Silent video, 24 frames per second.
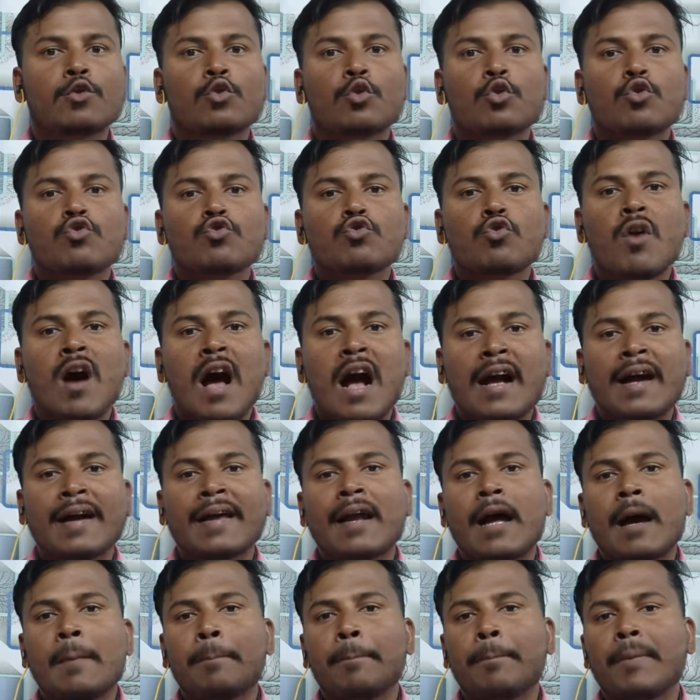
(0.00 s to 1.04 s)
दोस्तों अगर
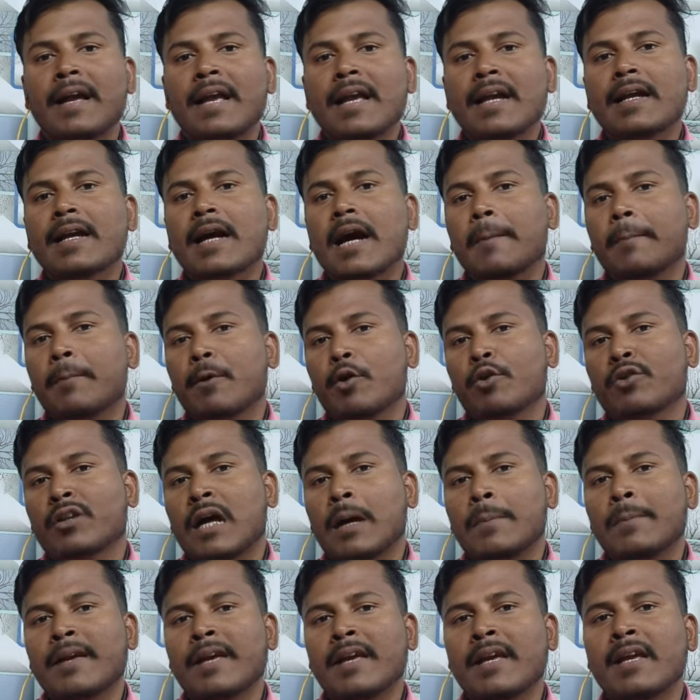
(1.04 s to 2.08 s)
आप बैंक ऑफ
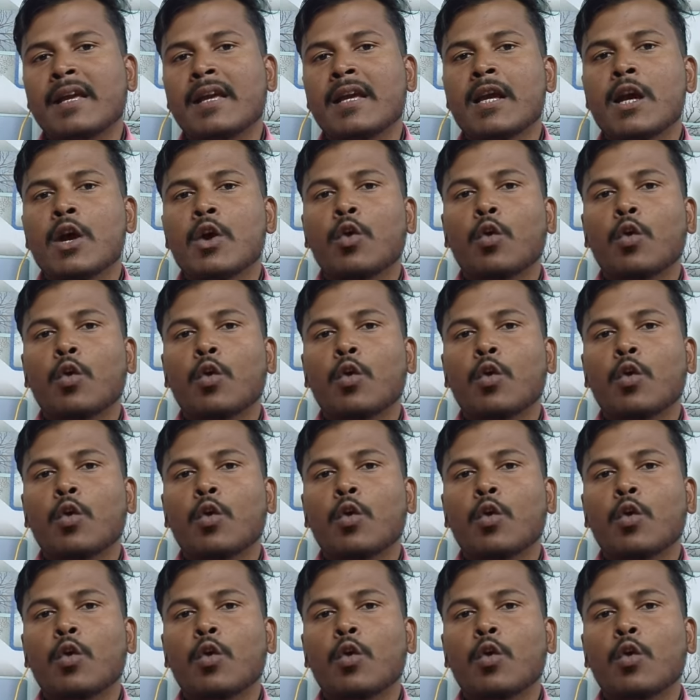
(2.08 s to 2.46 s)
बड़ौदा में